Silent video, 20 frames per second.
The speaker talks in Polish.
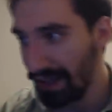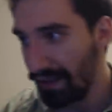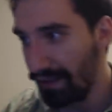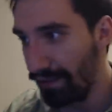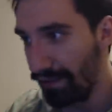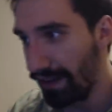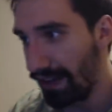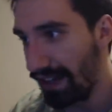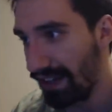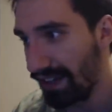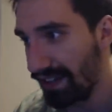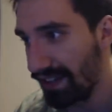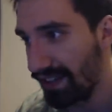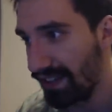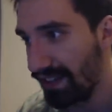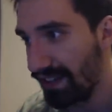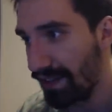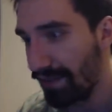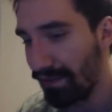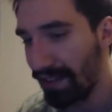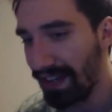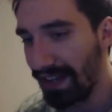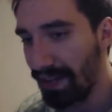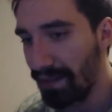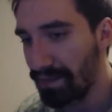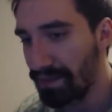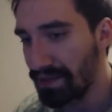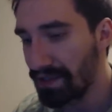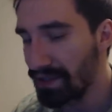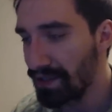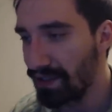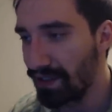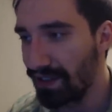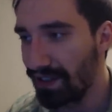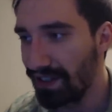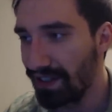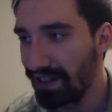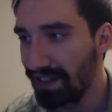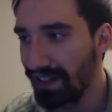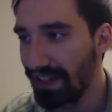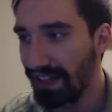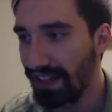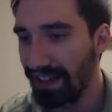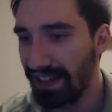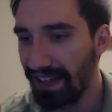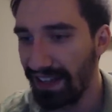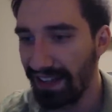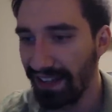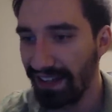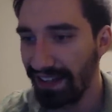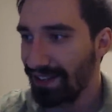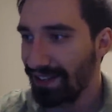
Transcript: walki, tam najlepsze szoty i tak dalej.